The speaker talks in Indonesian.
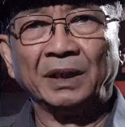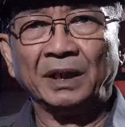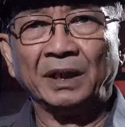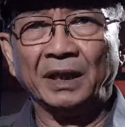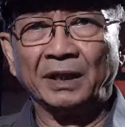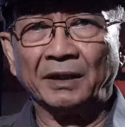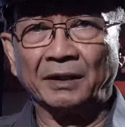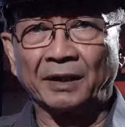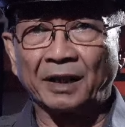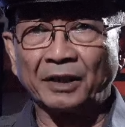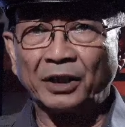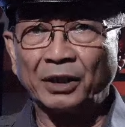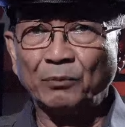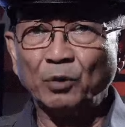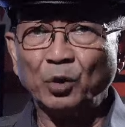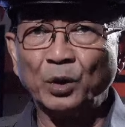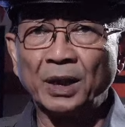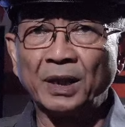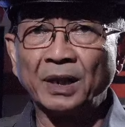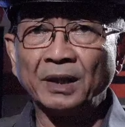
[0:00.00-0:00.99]
Generasi
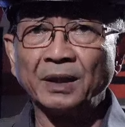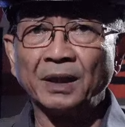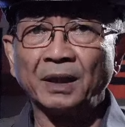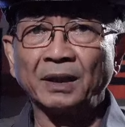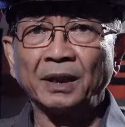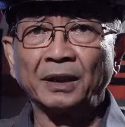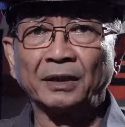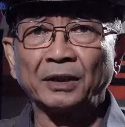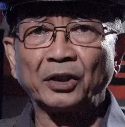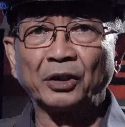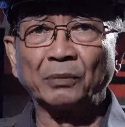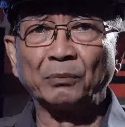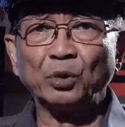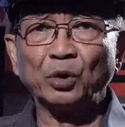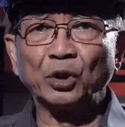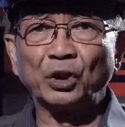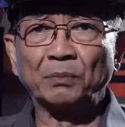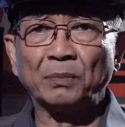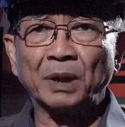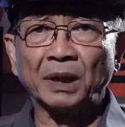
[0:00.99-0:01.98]
muda yang kita
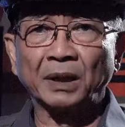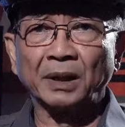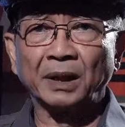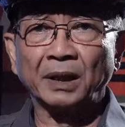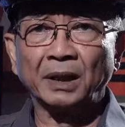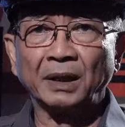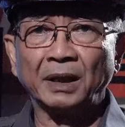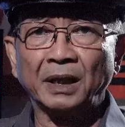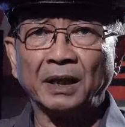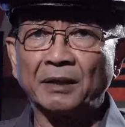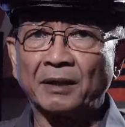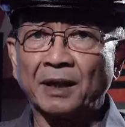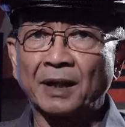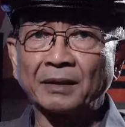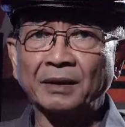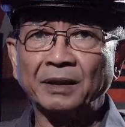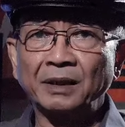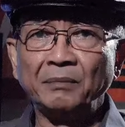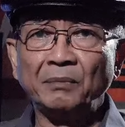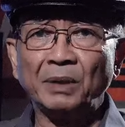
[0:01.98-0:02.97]
sebut sebagai
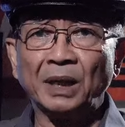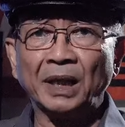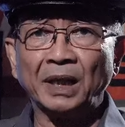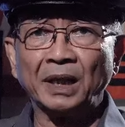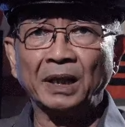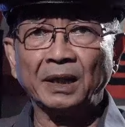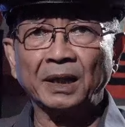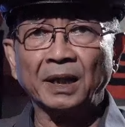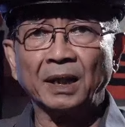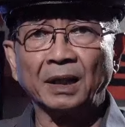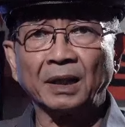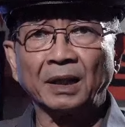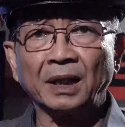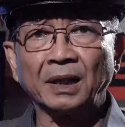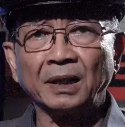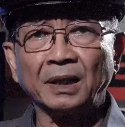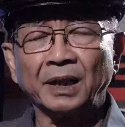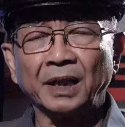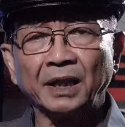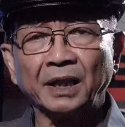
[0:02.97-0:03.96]
generasi milenial
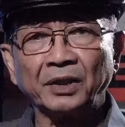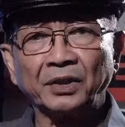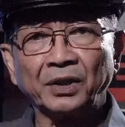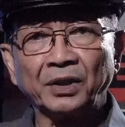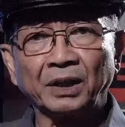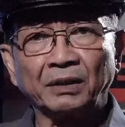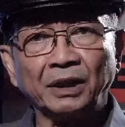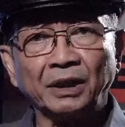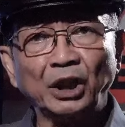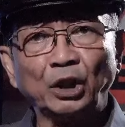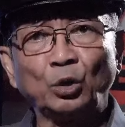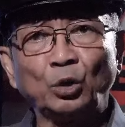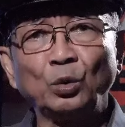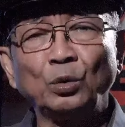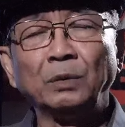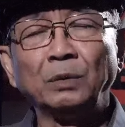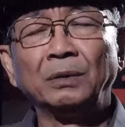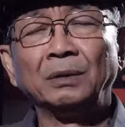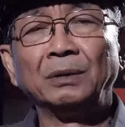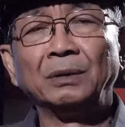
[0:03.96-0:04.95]
dan Gen Z
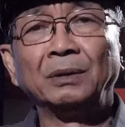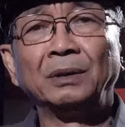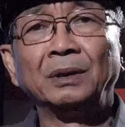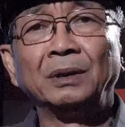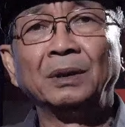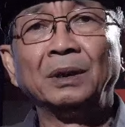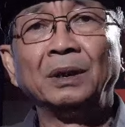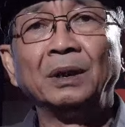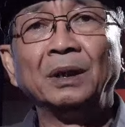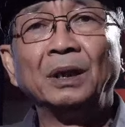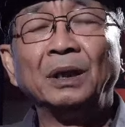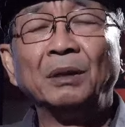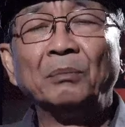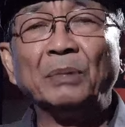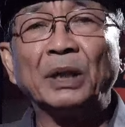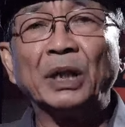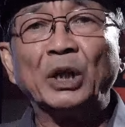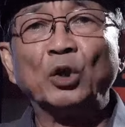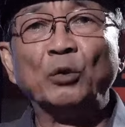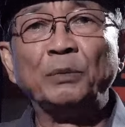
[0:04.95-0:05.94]
itu
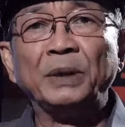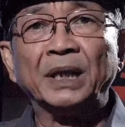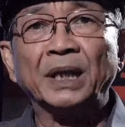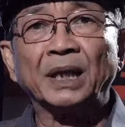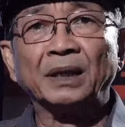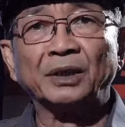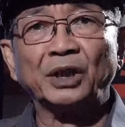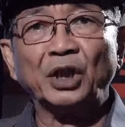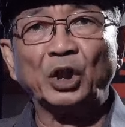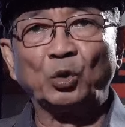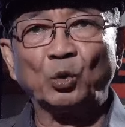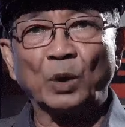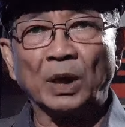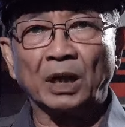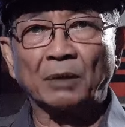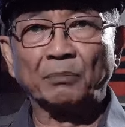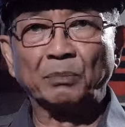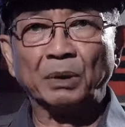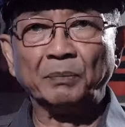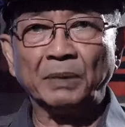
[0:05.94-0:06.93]
mendominasi
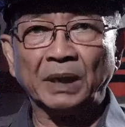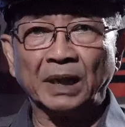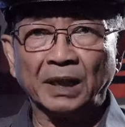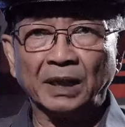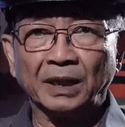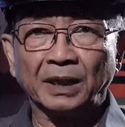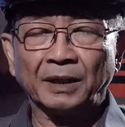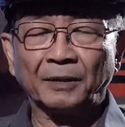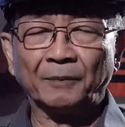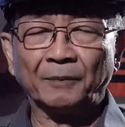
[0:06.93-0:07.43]
suara pemilih,